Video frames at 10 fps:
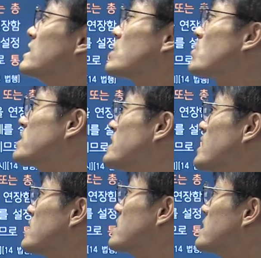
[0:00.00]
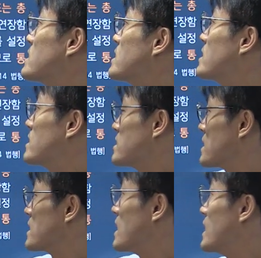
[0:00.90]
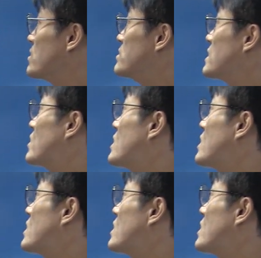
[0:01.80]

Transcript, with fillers: 자, 통신제한 기간 연장